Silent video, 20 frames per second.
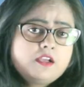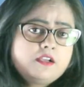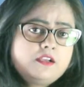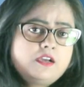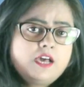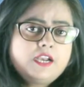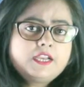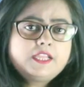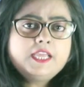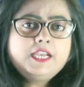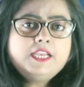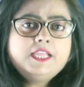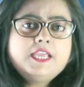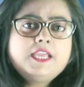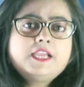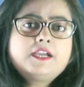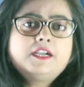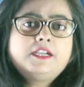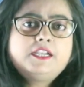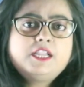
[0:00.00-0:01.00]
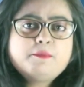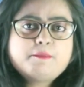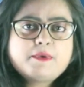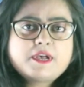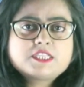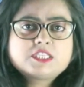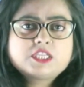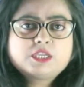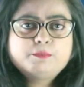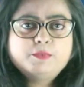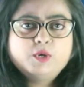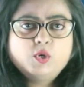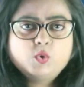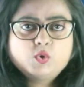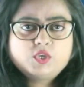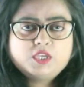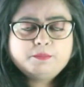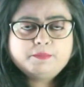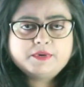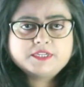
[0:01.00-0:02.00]
घर के लिए इकट्ठे मासिक
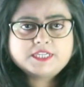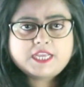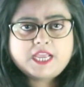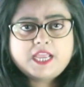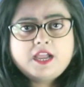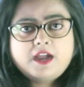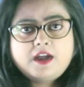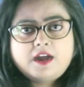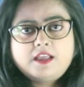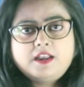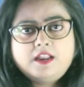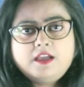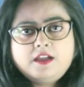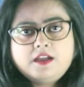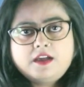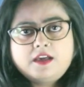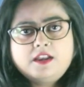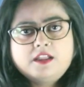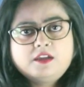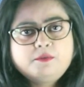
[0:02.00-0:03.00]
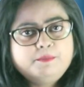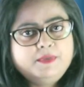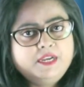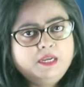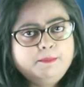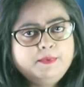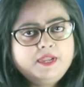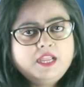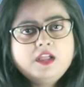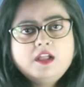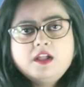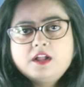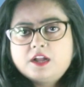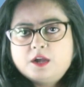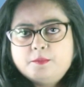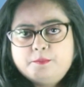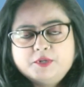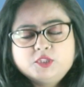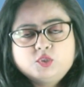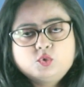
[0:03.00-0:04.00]
बिलों की बजाय अलग अलग बिल में
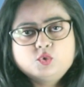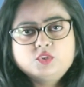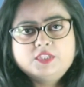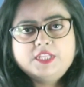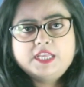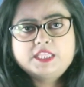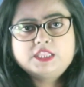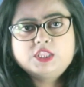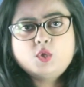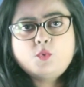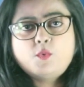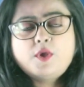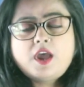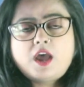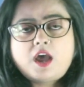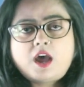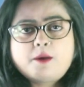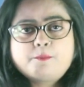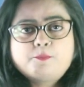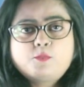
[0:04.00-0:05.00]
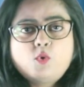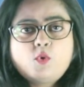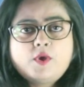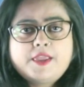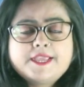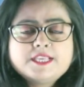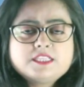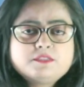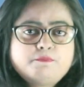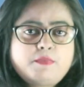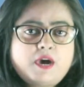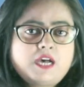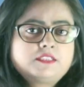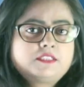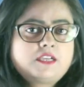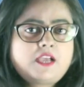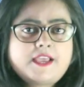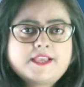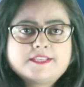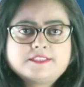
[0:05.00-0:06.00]
खपत को देखते हुए आपको इस
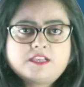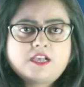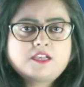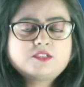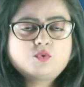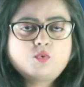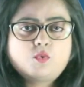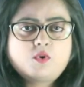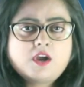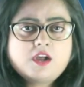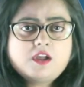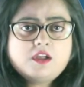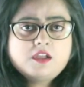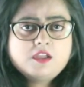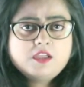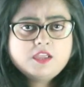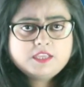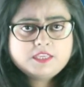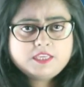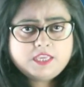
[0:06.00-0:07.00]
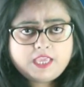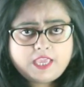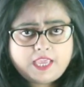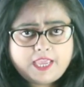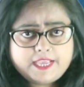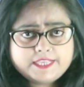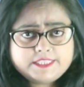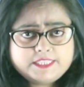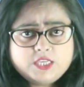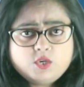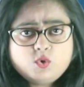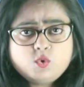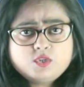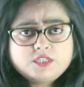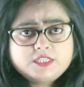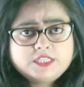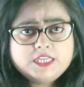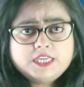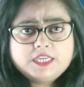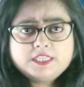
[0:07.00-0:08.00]
बात का एहसास होगा कि एसी को
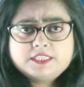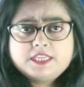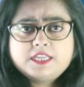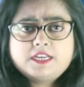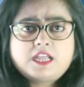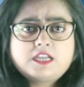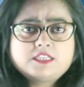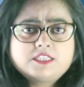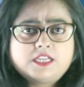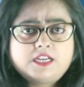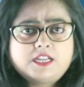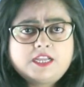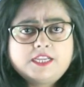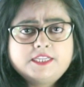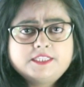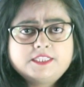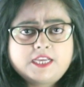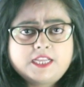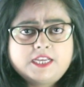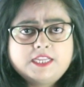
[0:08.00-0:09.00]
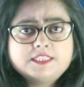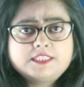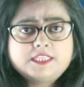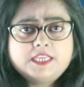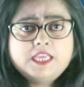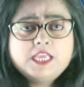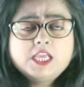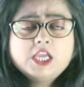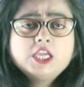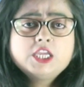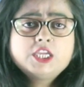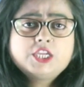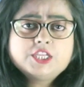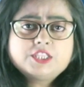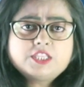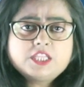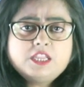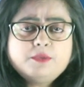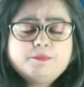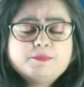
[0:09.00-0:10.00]
ठीक से ना चलाए जाने से
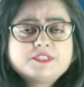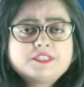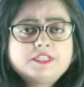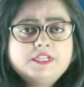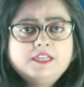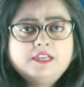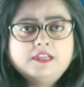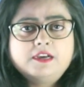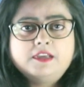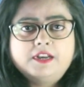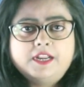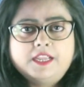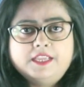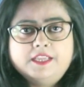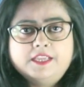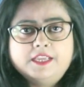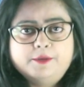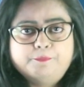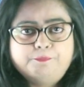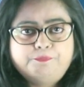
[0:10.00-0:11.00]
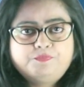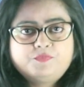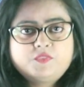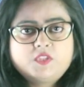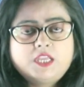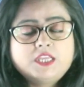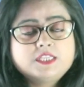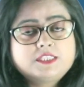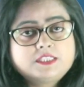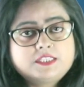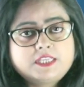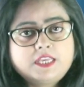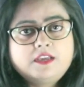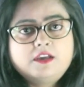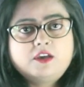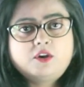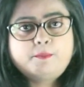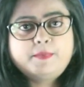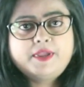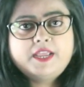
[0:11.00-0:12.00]
कितनी बिजली लग रही है इससे
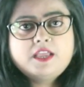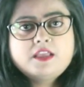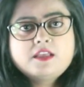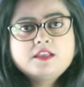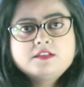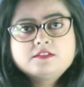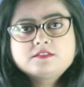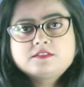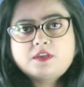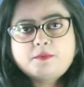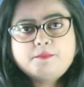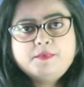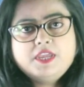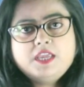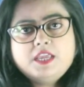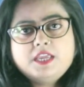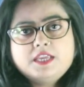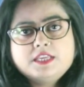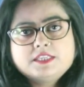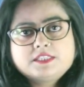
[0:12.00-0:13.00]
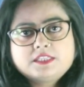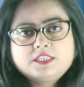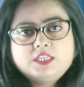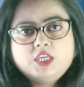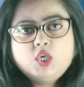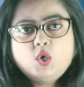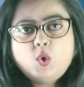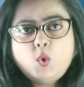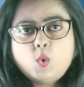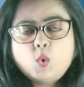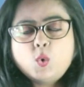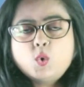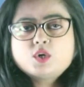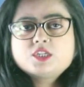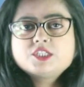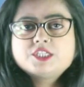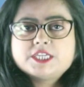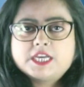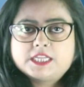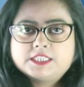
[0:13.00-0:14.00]
घर में सभी इसकी
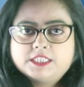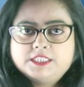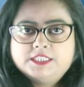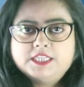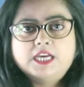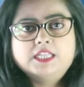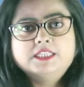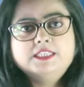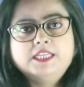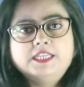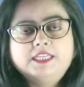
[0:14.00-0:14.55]
ओर ज़्यादा ध्यान